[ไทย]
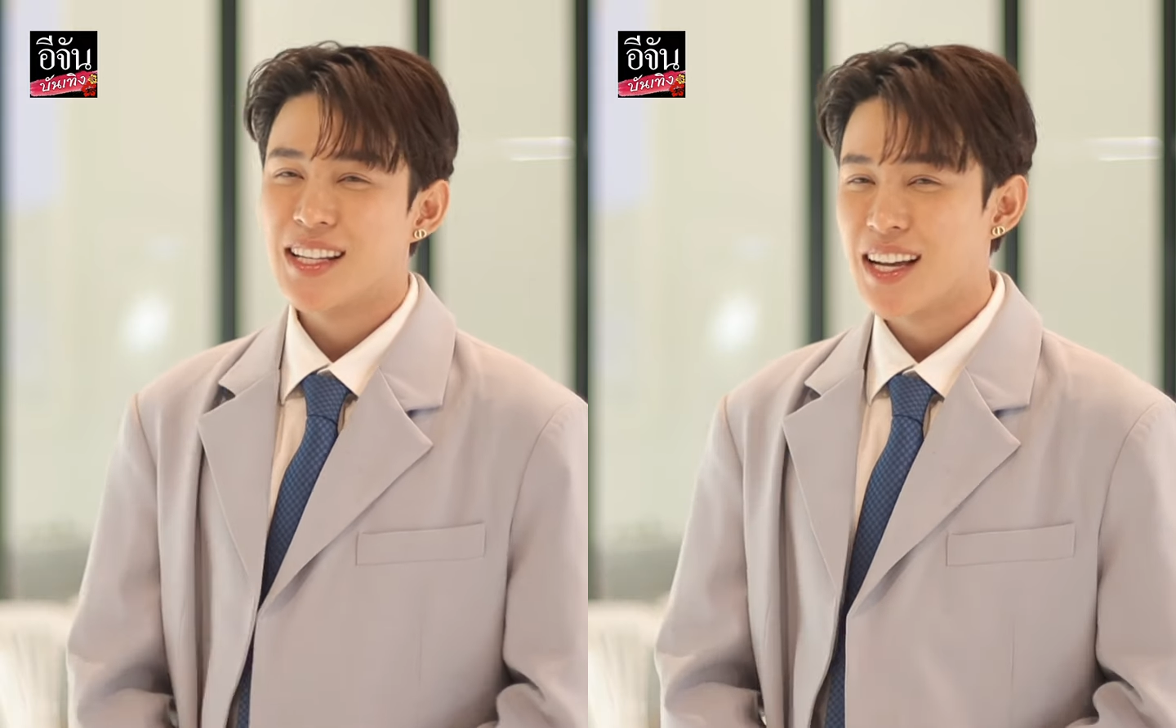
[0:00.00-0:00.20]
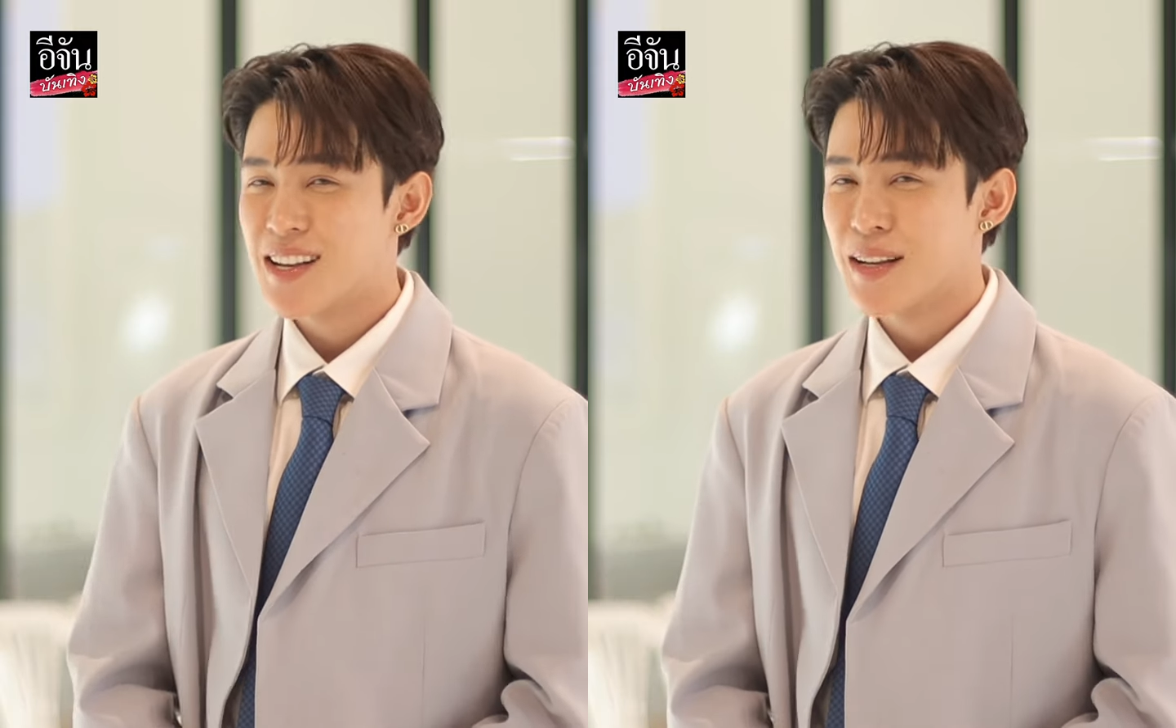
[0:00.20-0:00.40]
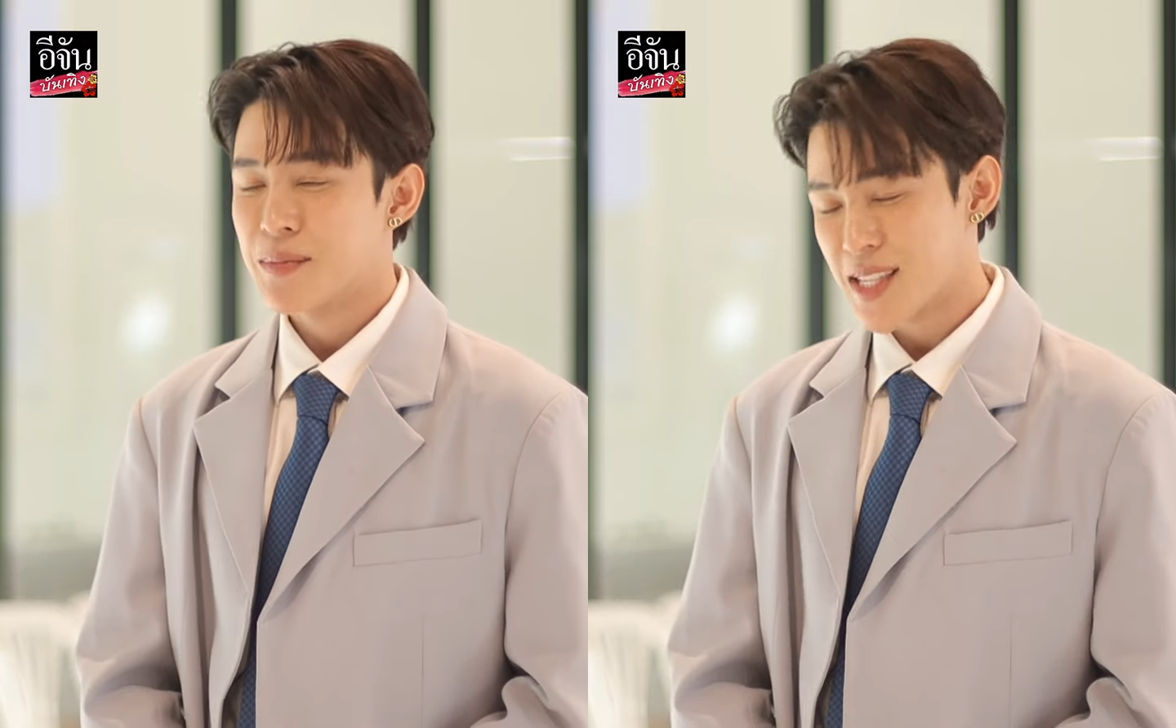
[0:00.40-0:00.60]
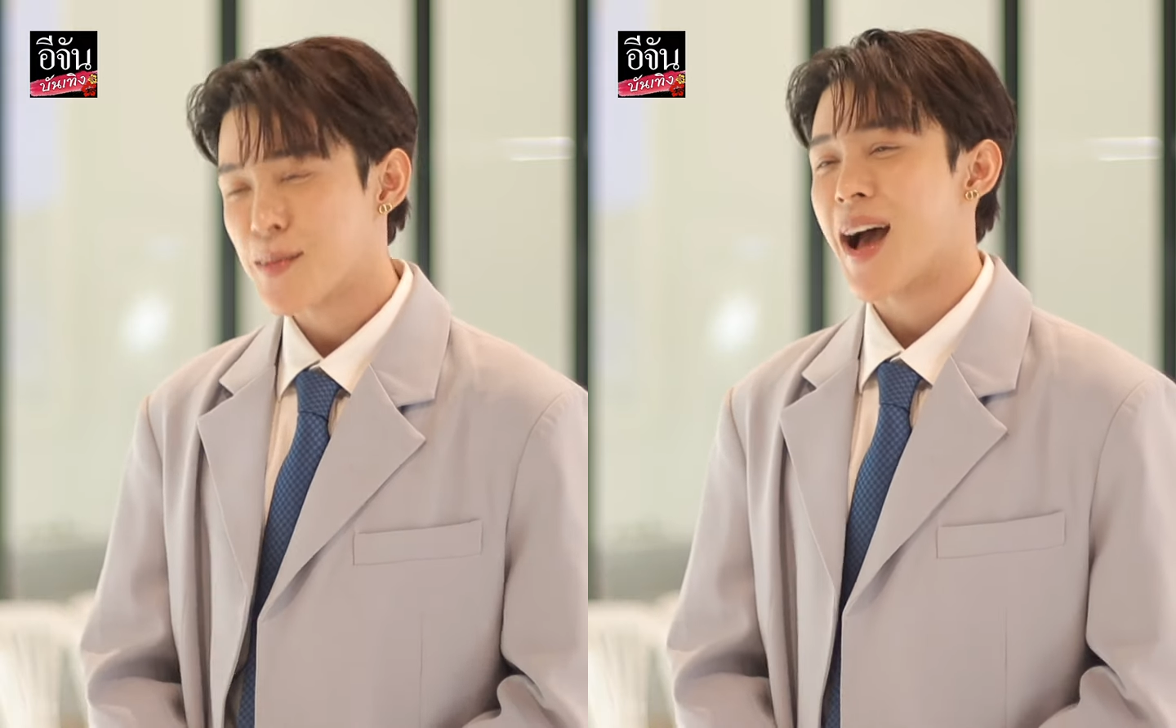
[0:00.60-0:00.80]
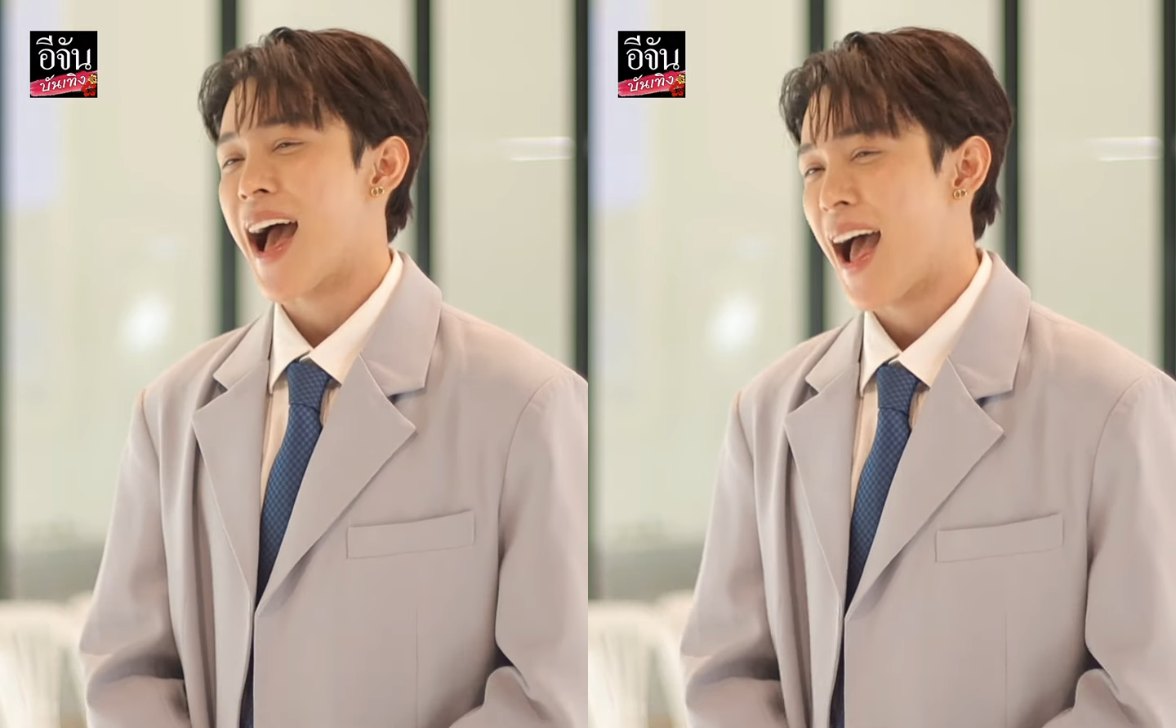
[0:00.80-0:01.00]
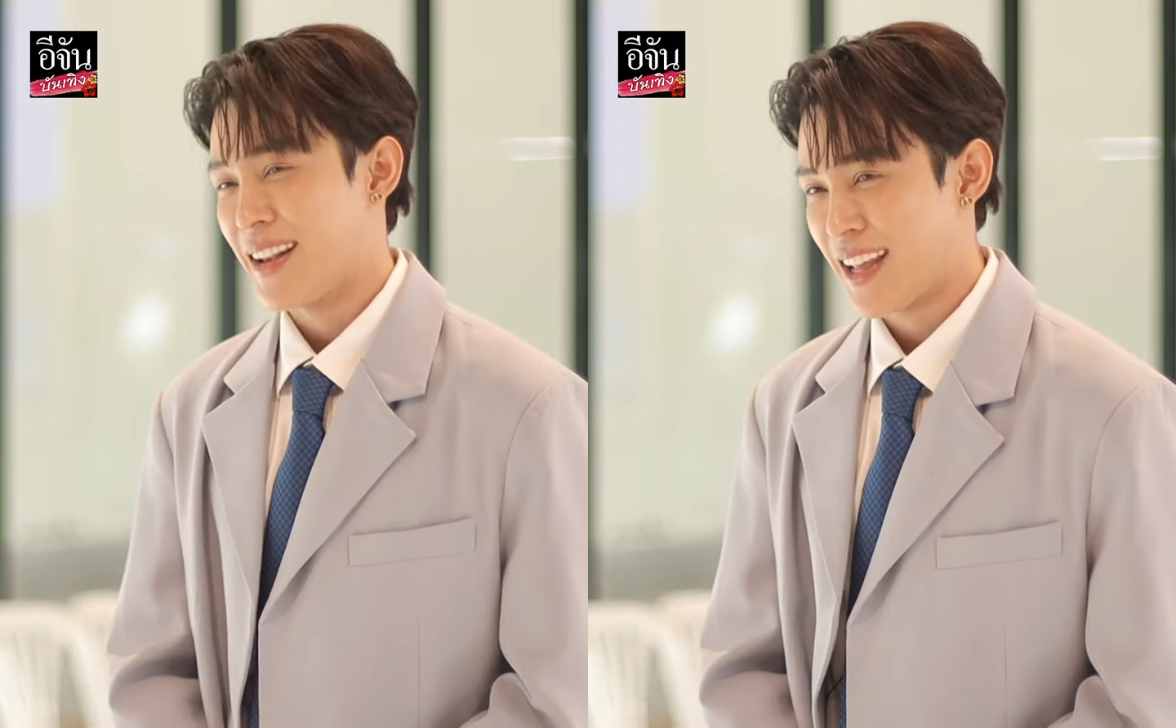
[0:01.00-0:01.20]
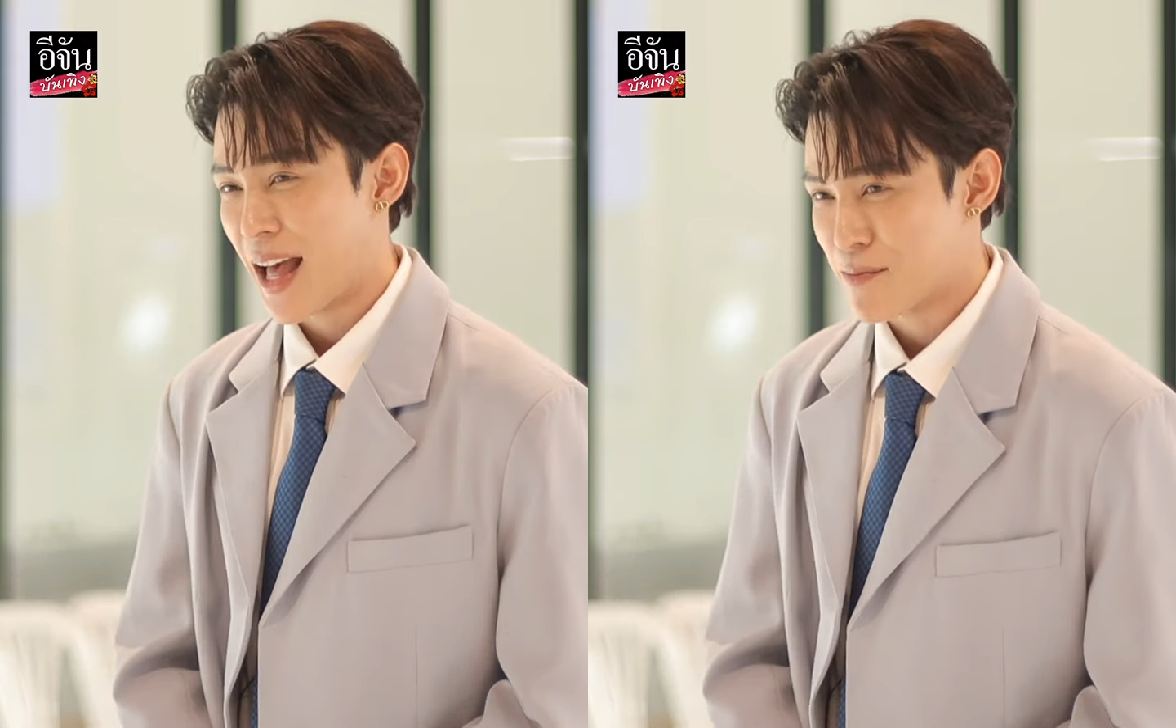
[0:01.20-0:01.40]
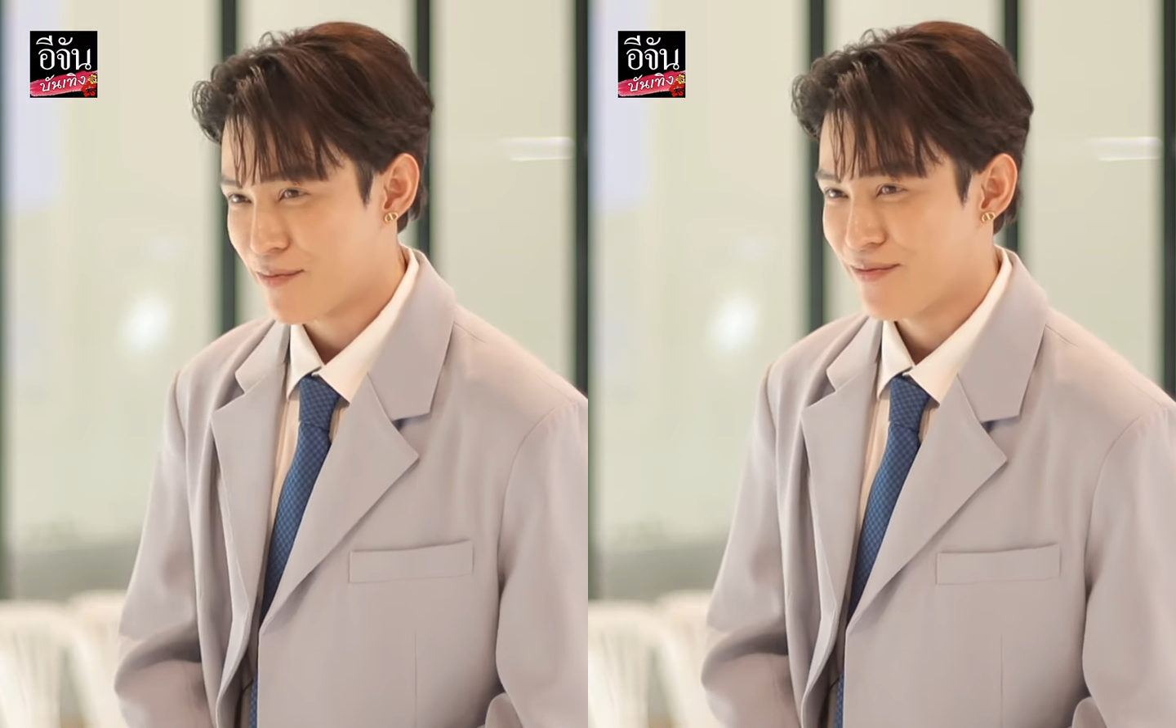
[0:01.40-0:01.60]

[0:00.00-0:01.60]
เดือนพฤษภานี้ครับ